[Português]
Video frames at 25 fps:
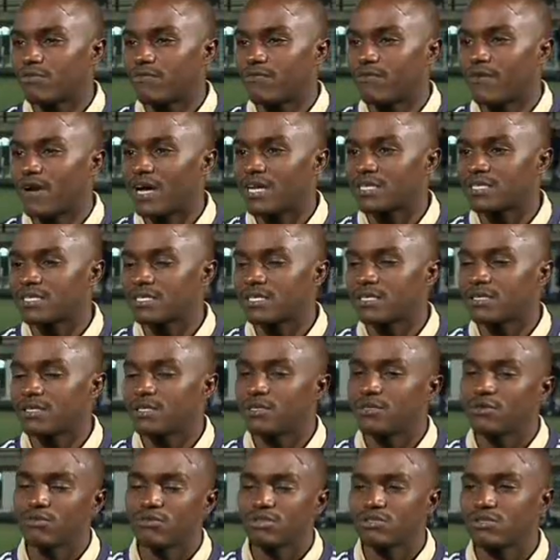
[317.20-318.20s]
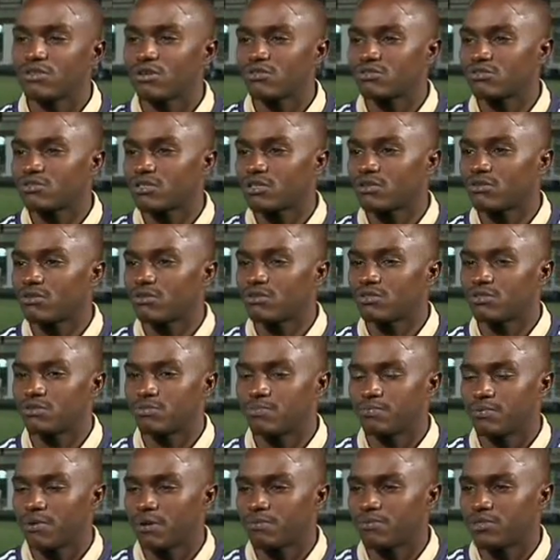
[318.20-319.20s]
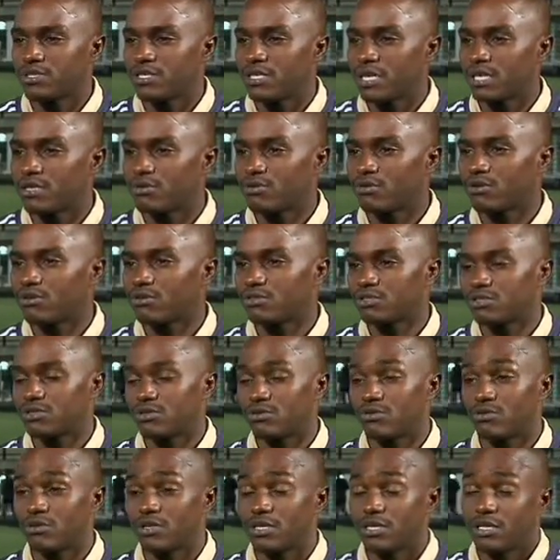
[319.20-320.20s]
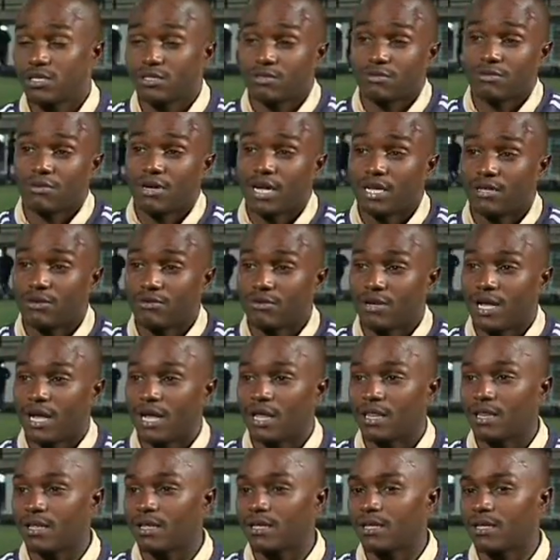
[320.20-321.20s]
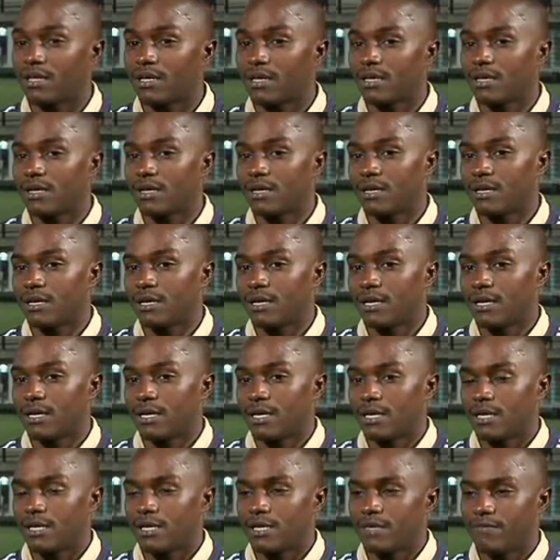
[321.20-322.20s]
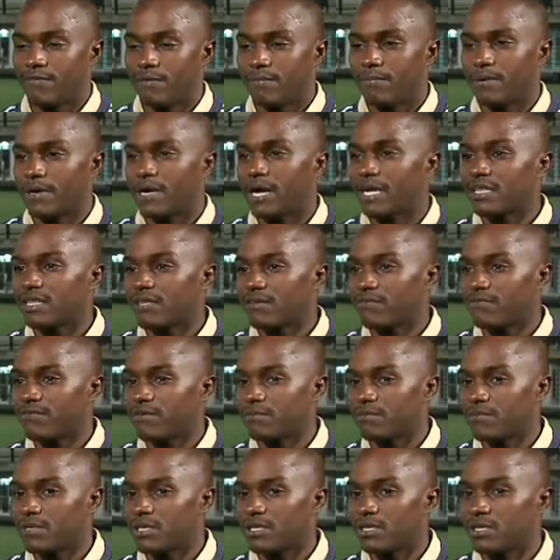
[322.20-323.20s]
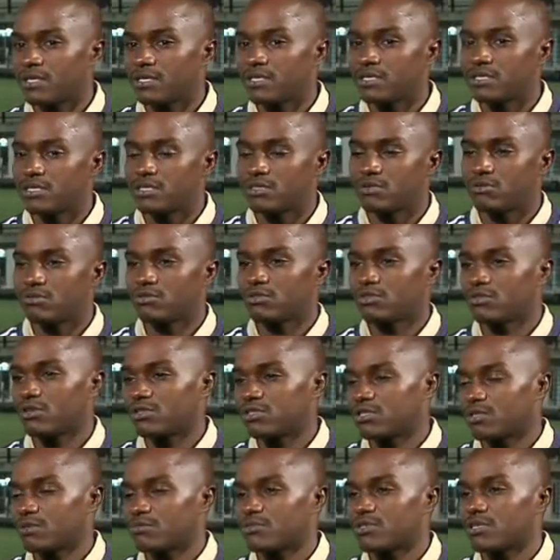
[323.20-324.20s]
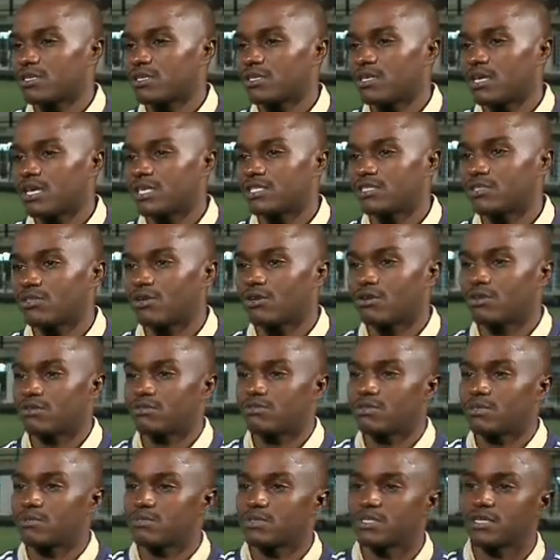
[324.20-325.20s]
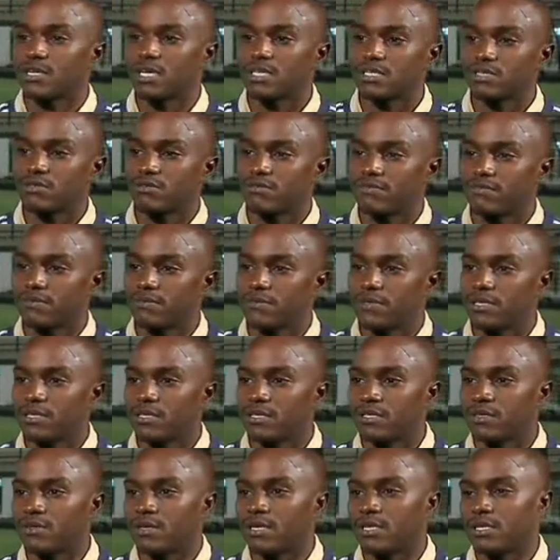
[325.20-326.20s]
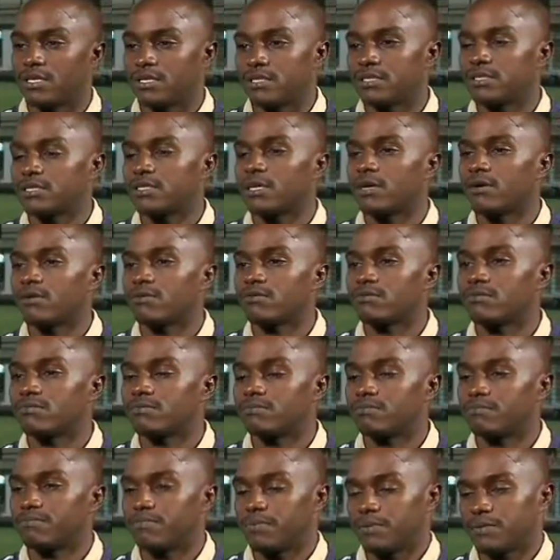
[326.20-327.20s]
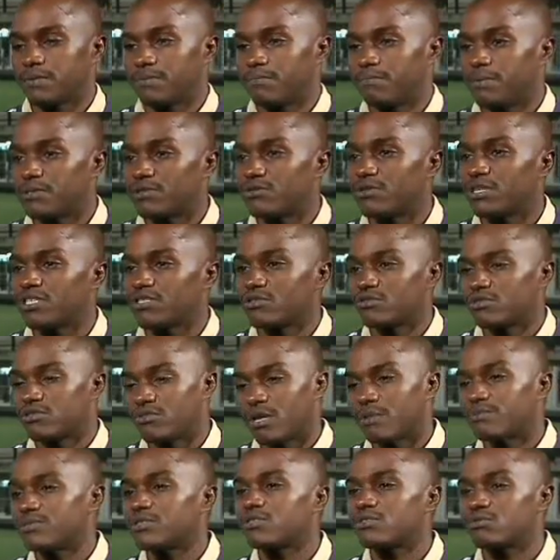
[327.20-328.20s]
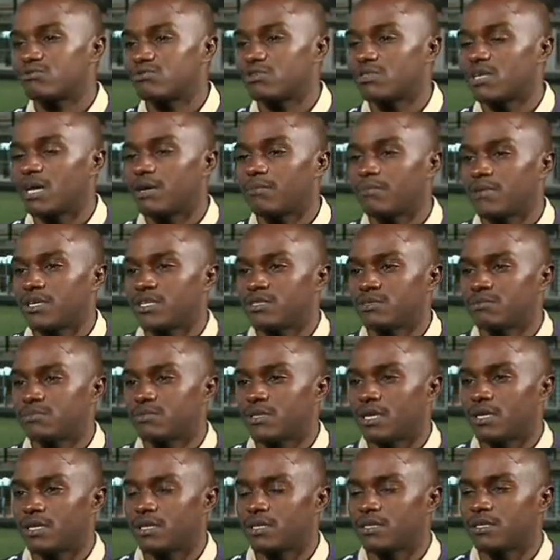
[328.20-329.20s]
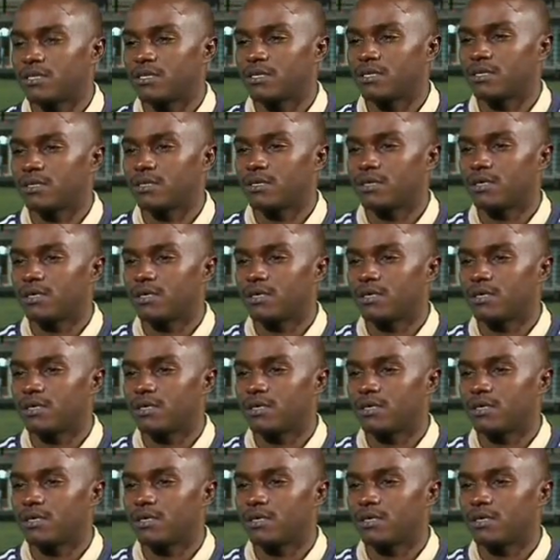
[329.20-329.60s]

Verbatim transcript: que fazem, e não é só os jogadores, os próprios diretores estão aqui, não ganham nada. Exatamente. E vêm para cá, têm famílias, todos nós estamos aqui a esta hora, não estamos em casa com a família, não é? Então, para, para teres noção, é preciso gostar mesmo estar aqui. Eh,